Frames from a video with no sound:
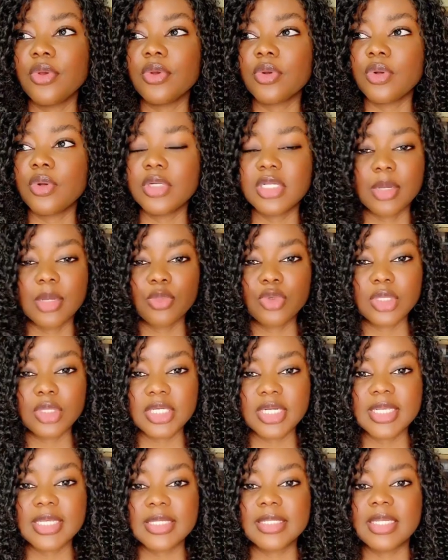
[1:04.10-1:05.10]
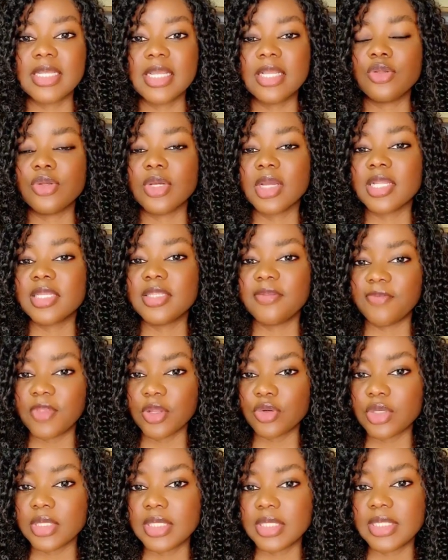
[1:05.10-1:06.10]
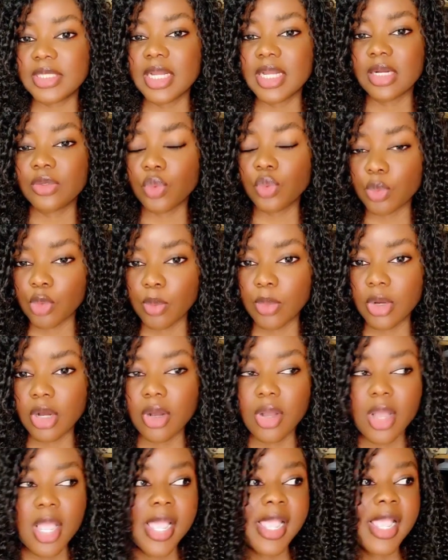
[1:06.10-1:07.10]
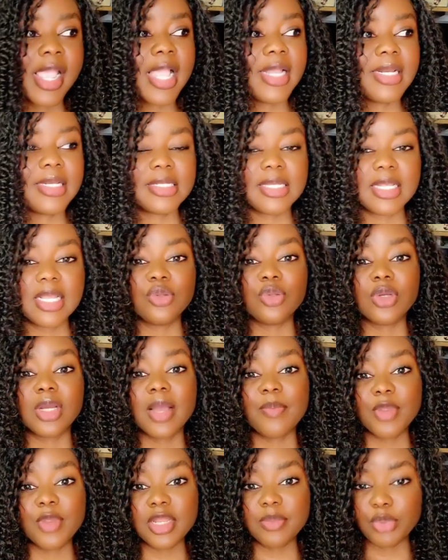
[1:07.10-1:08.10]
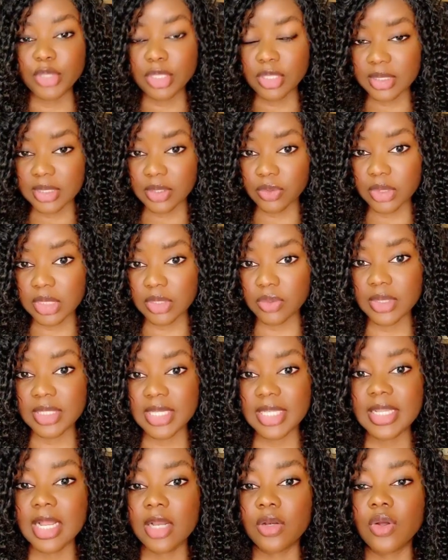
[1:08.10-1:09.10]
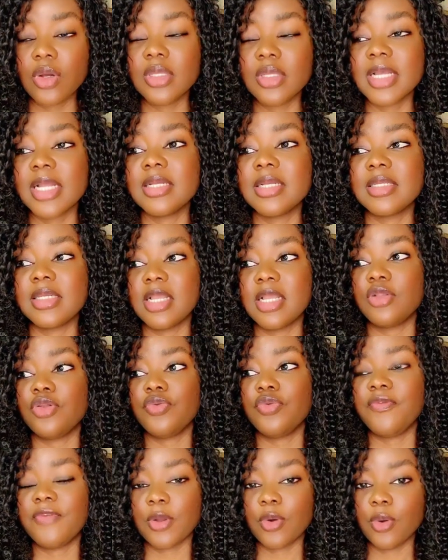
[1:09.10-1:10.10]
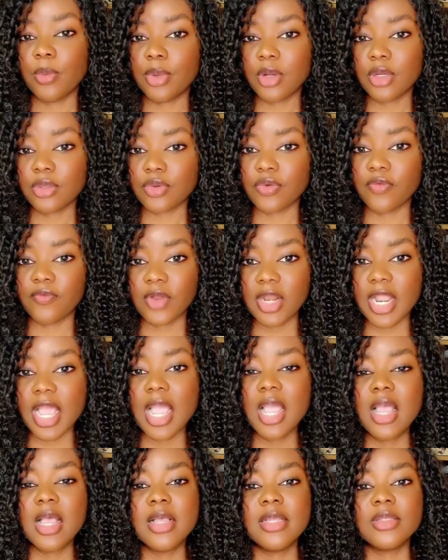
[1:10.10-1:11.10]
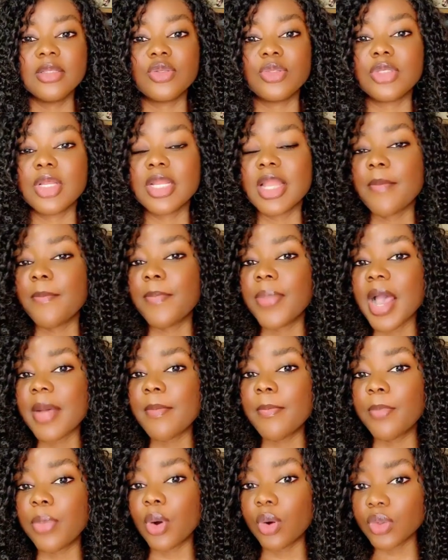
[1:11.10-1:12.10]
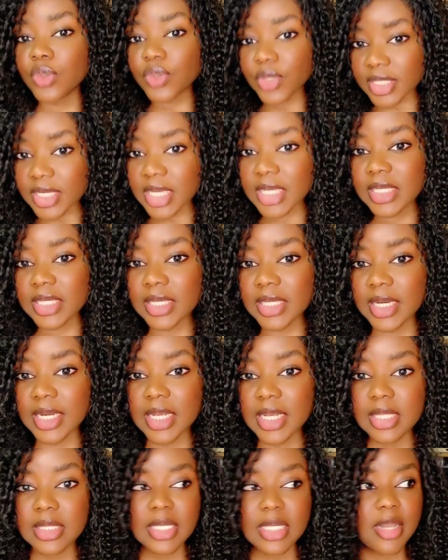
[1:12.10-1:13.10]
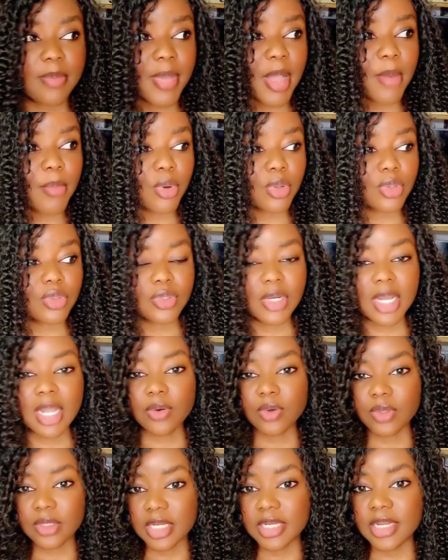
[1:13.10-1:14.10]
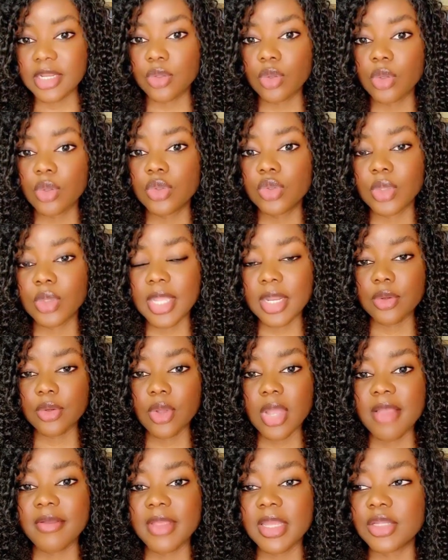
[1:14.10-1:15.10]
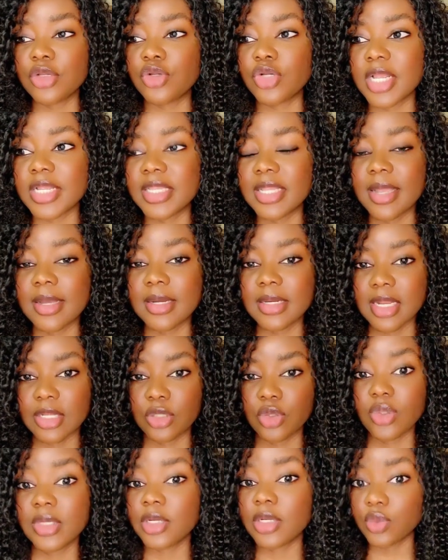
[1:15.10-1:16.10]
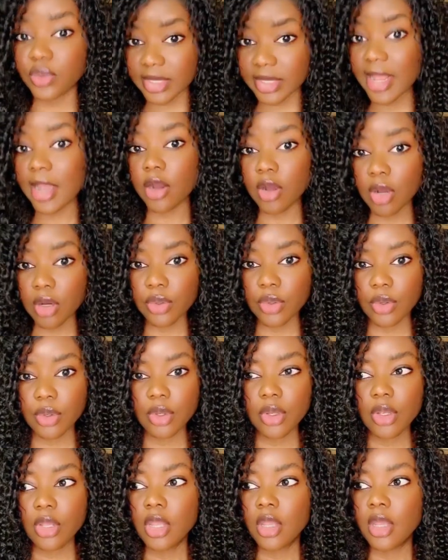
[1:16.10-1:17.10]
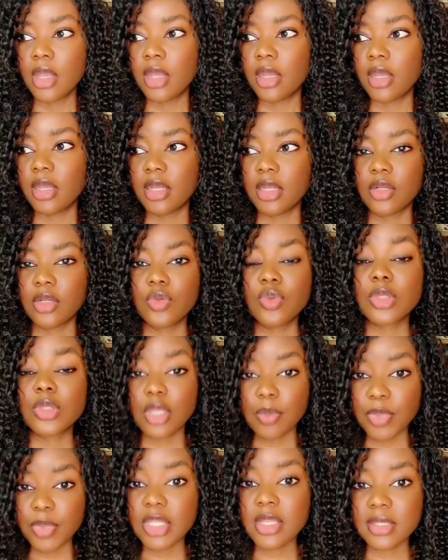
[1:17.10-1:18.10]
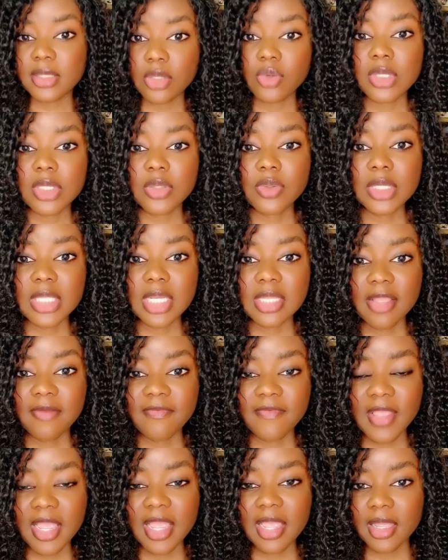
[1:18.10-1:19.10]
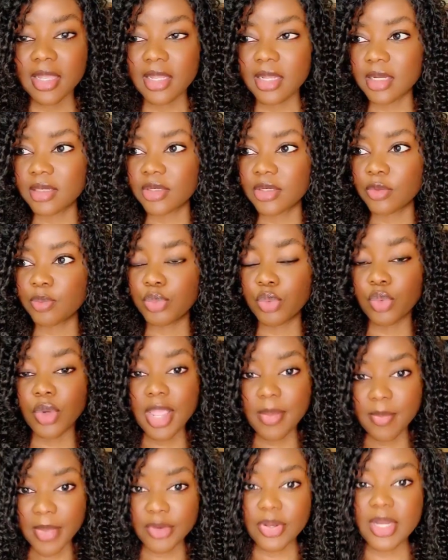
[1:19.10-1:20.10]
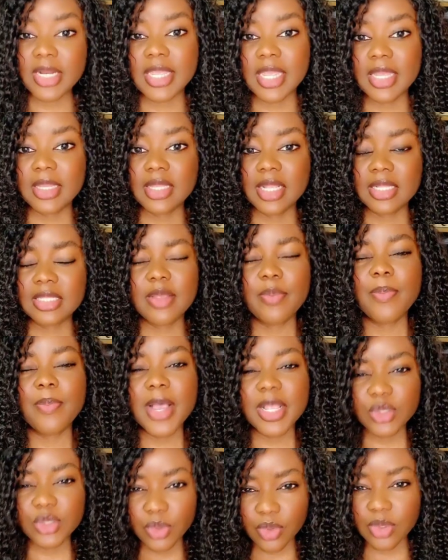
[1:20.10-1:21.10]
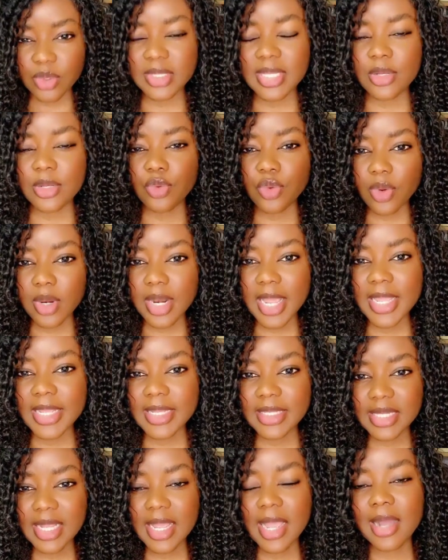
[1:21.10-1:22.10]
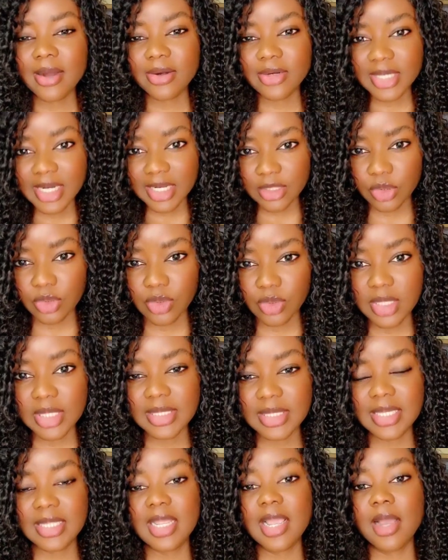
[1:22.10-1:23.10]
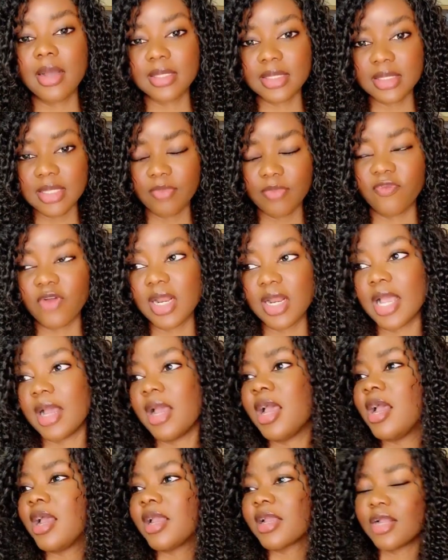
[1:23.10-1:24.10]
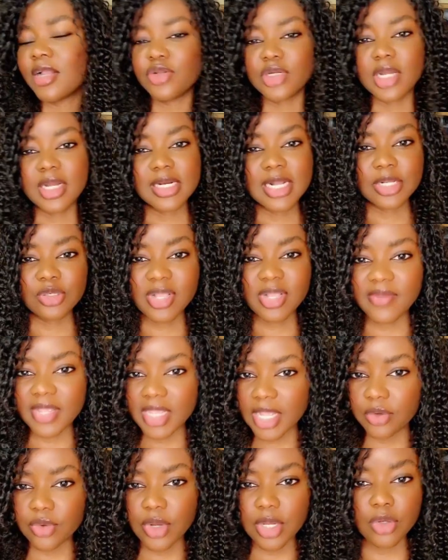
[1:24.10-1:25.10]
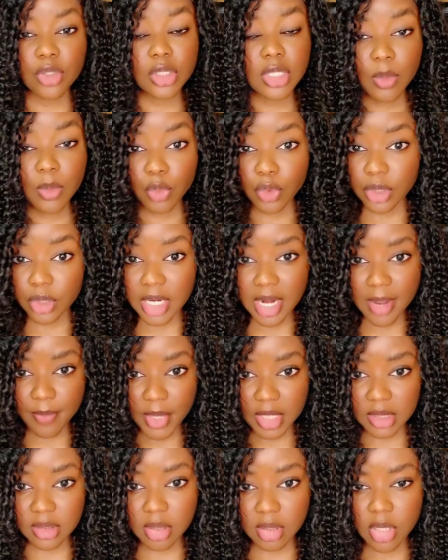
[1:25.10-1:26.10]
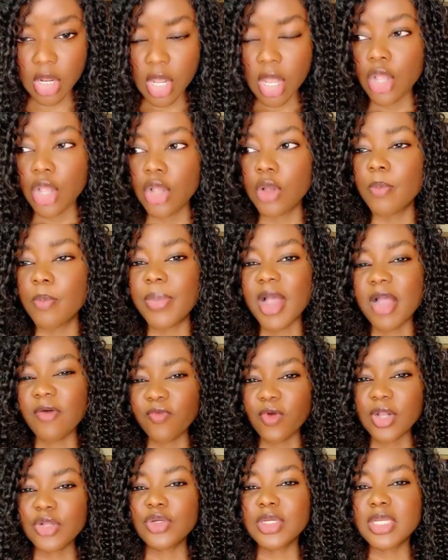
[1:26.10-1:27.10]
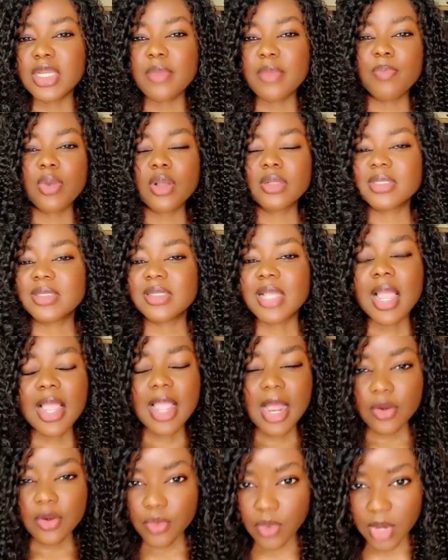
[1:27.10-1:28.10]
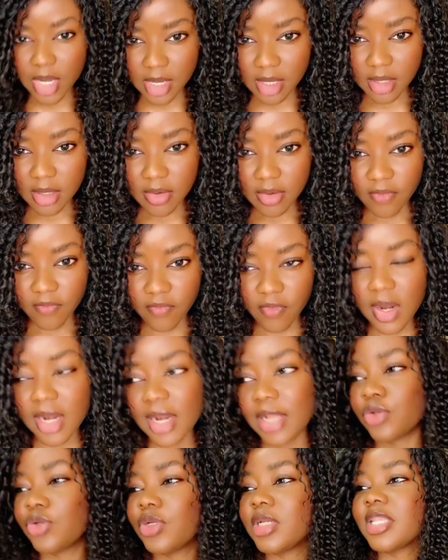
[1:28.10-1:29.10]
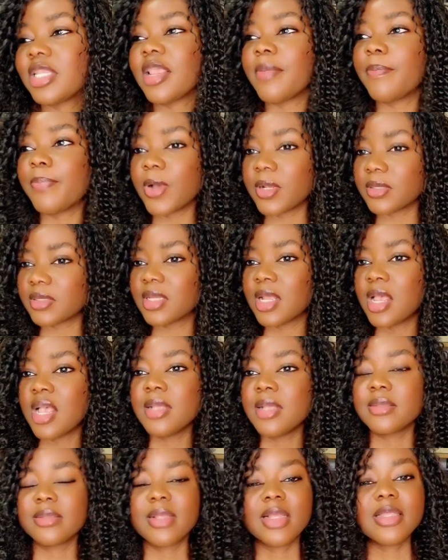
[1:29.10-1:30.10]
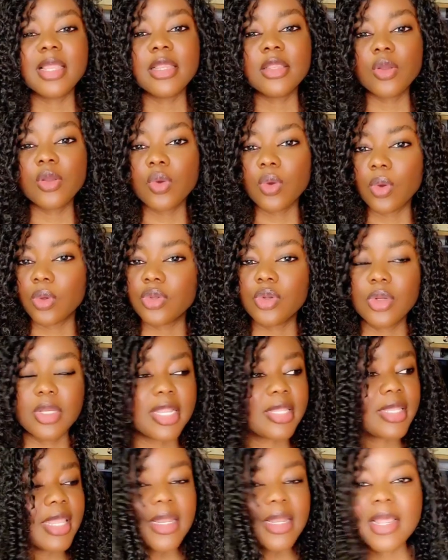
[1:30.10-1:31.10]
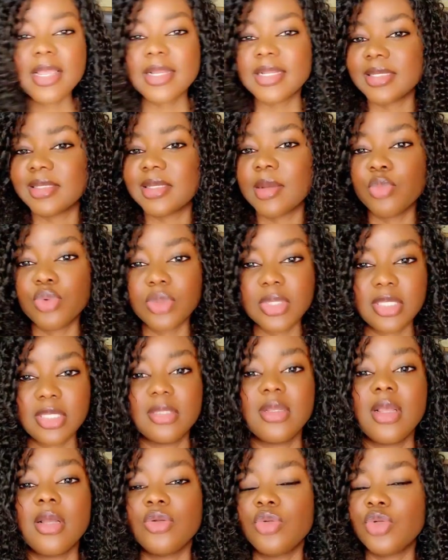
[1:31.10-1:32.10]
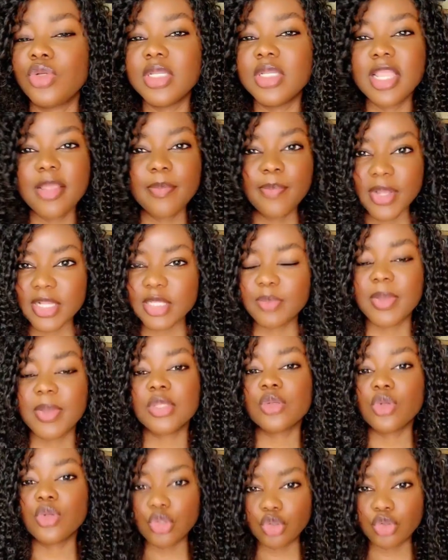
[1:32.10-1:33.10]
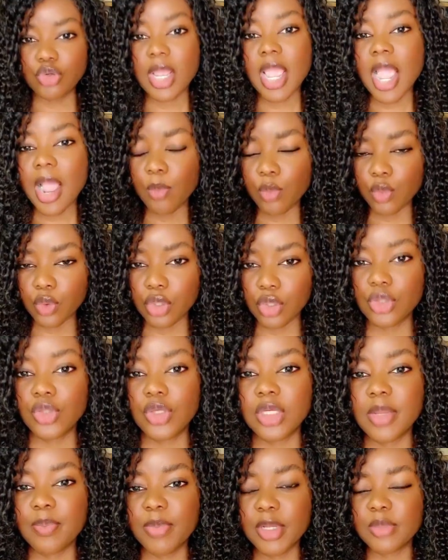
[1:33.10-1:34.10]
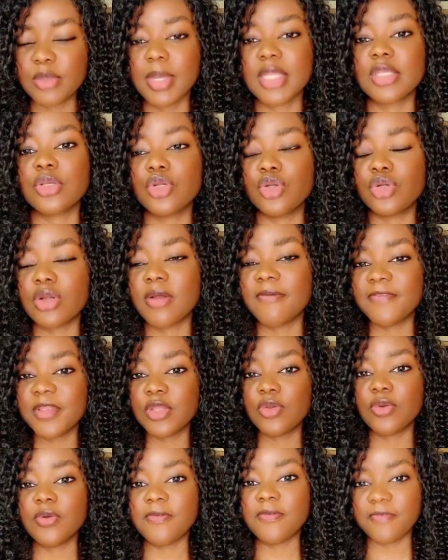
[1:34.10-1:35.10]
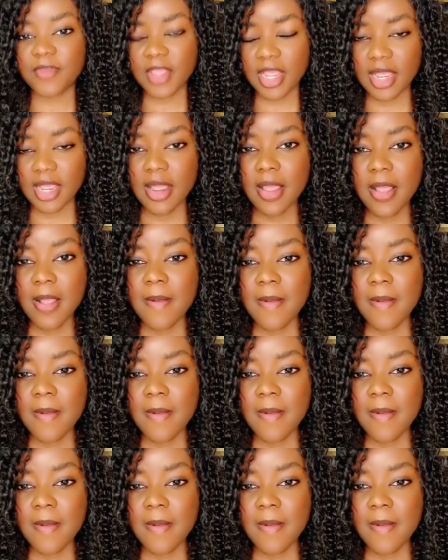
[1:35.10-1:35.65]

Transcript: Coach Amon Chic essayait de rectifier le tir à tout moment. Elle essayait de rappeler Peter 007 à l'autre. Elle essayait de lui faire comprendre que voilà, ce n'est pas bon de dénigrer, ce n'est pas bon de raconter des trucs sur quelqu'un avec qui tu as été en relation. On est tous d'accord que euh, tout ce que Peter 007 a fait euh, pour Emmanuel Keita, c'est parce que ces deux-là étaient en relation. Ils étaient ensemble. Voilà, quand tu es en relation avec quelqu'un et que tu es amoureux de la personne, Parfois, tu dépenses sans calculer. Voilà, tu dépenses sans tenir compte des tenants et des aboutissants. Tu dépenses parce que tu es amoureux, tu dépenses parce que tu as envie de le faire.